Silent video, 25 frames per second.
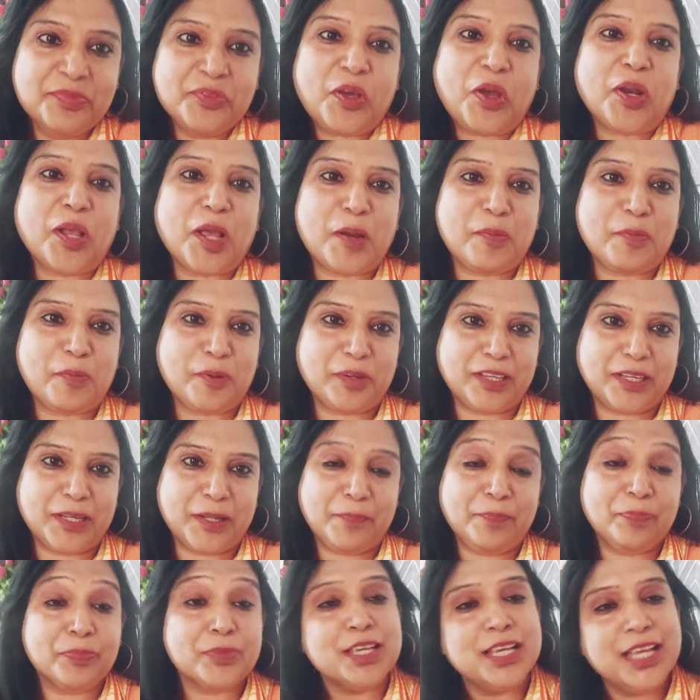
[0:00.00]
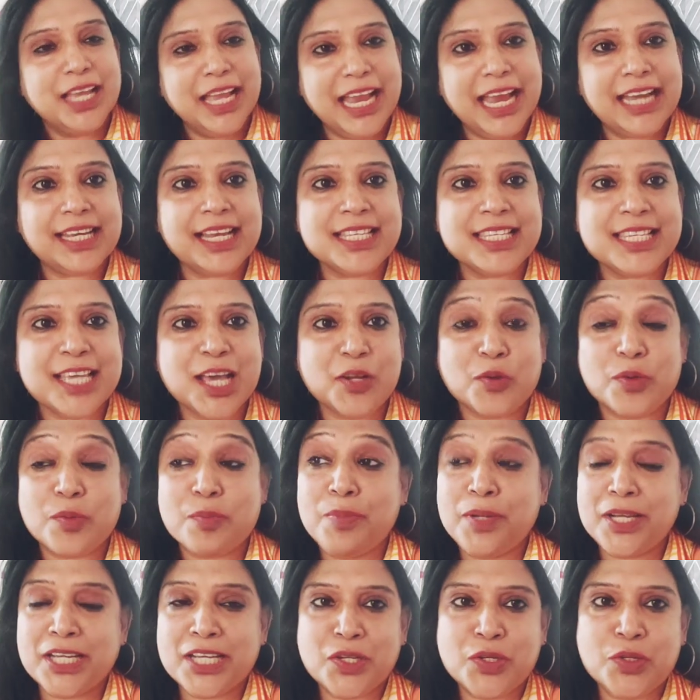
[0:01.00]
দরকার পড়েনি এটা ছাড়ো
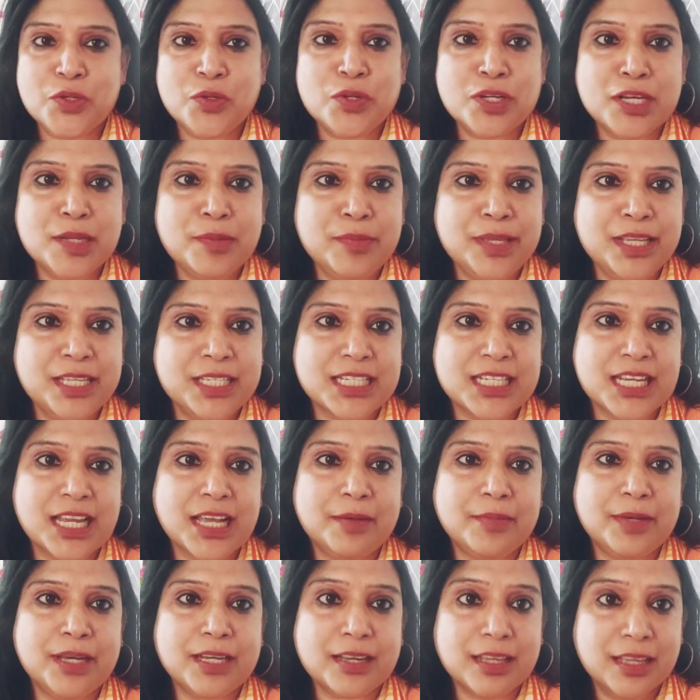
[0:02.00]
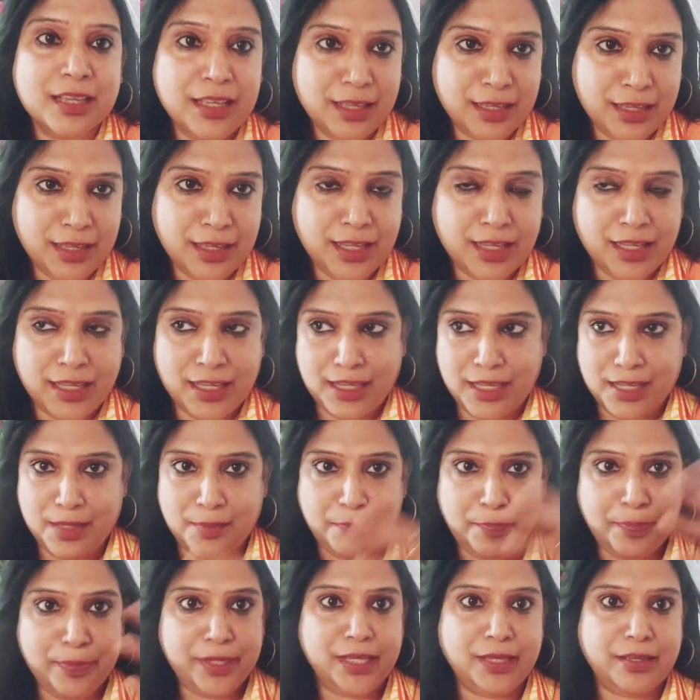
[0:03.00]
বিট্টু রিমি যেটা আমার
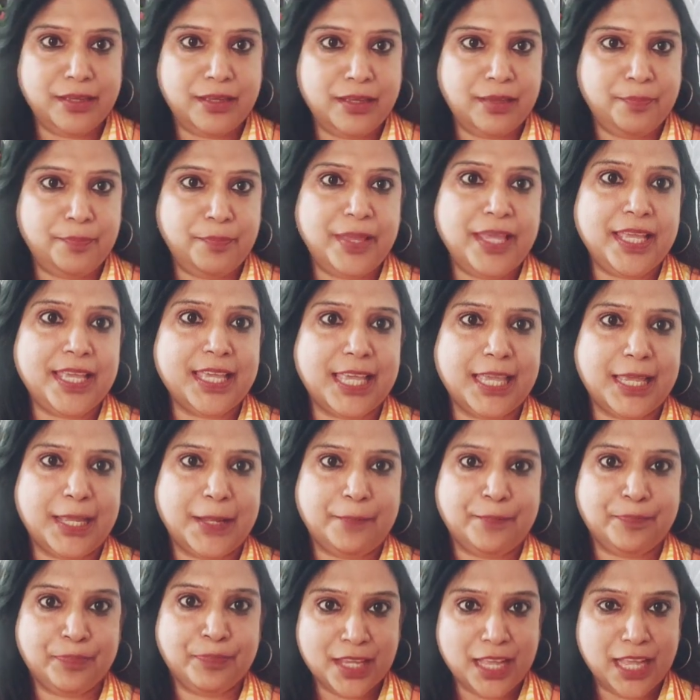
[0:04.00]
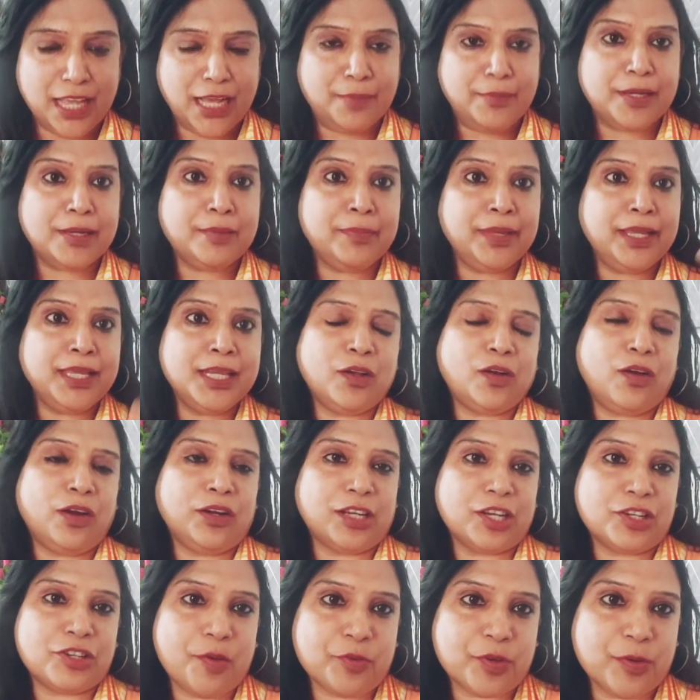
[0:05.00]
পিঙ্কি আমার মেন
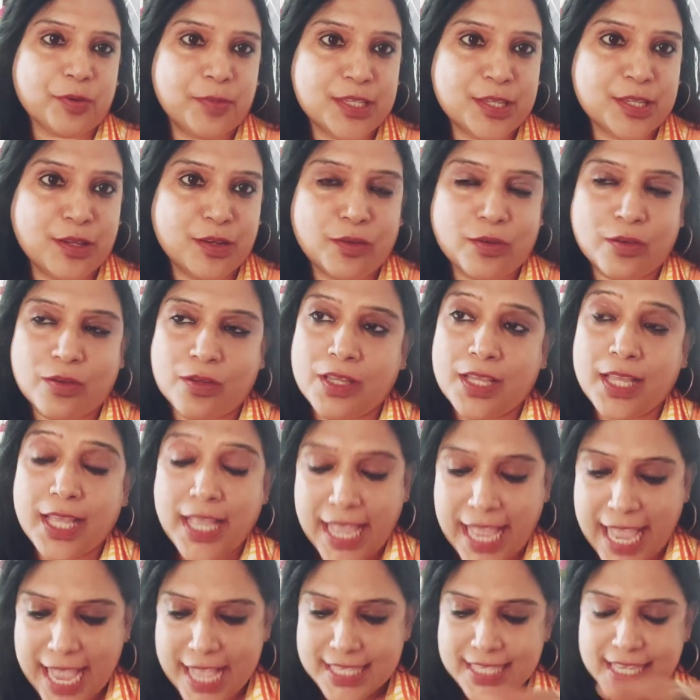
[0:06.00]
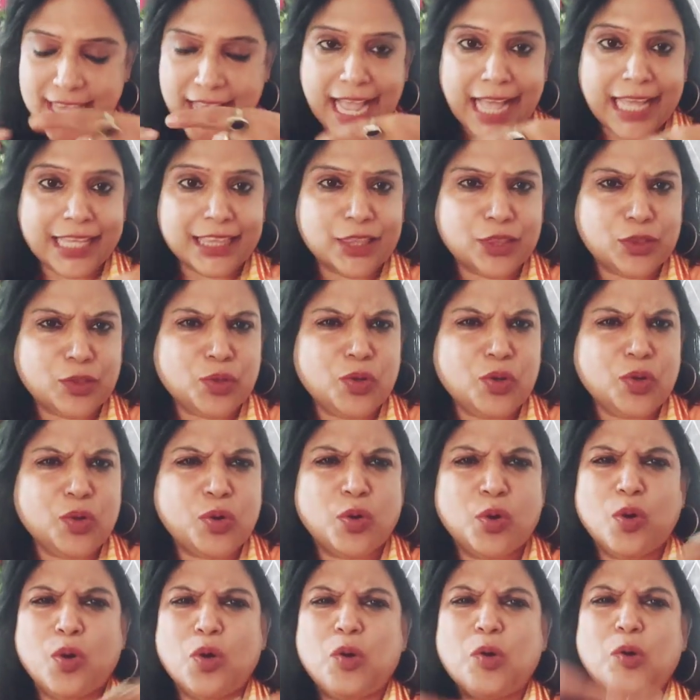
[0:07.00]
কন্টেন্ট সবসময় ছিল এই যে এত
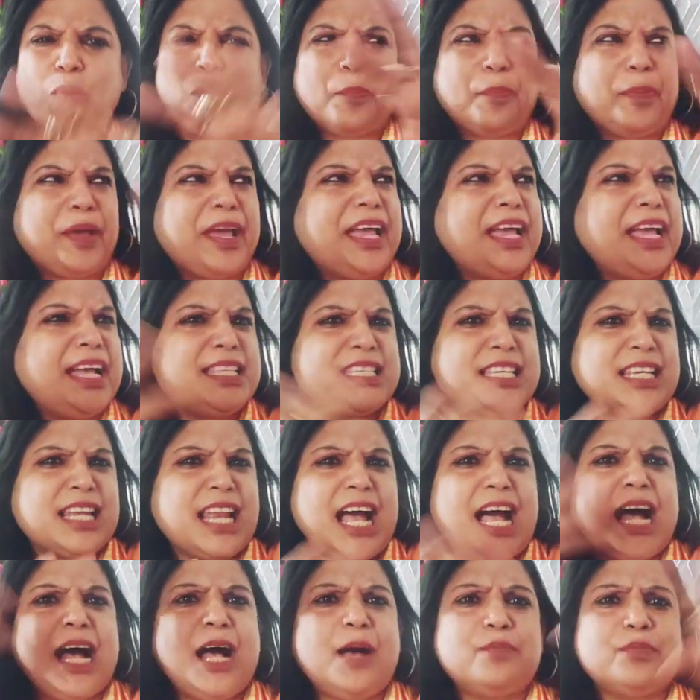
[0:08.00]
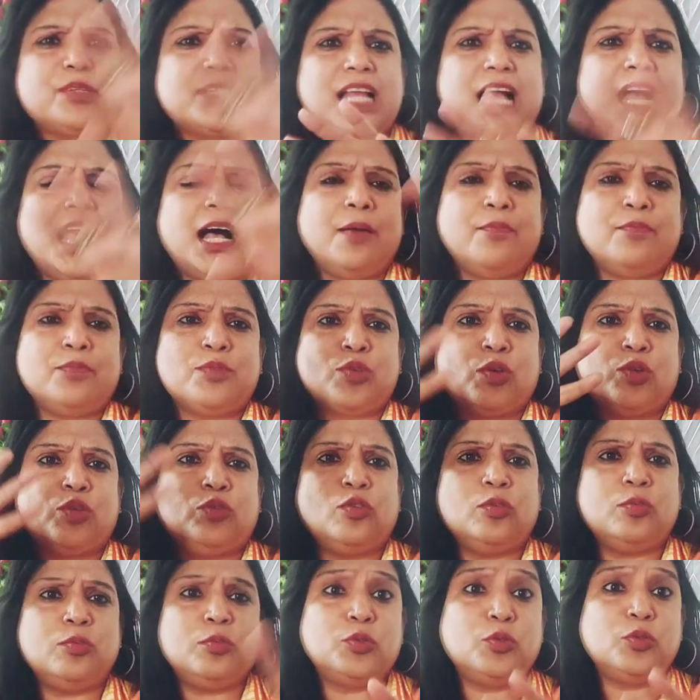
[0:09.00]
ঘোর পেচ রাম শাম
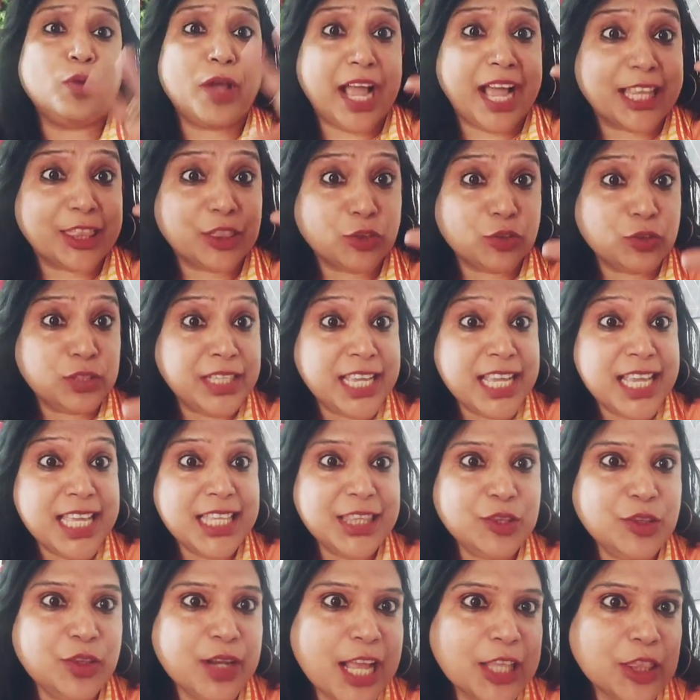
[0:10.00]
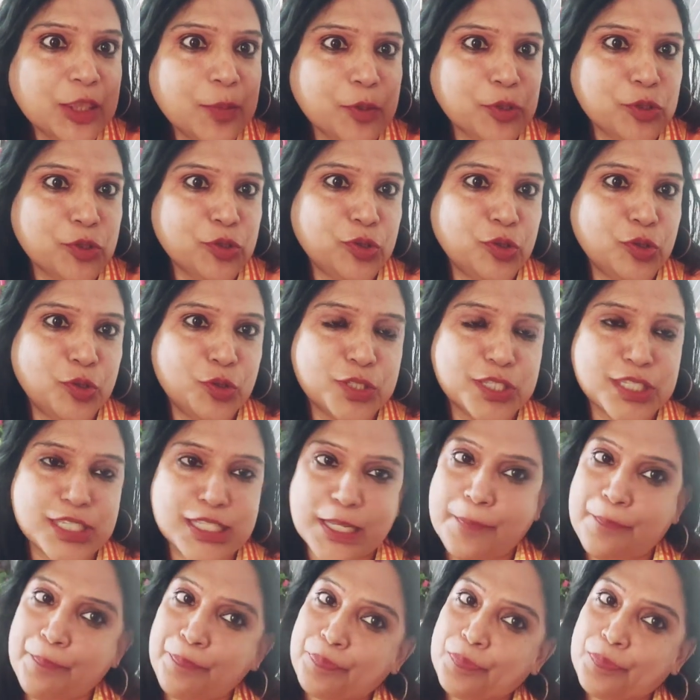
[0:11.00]
যদু মধু এত দিন ধরে এত বছর ধরে হচ্ছে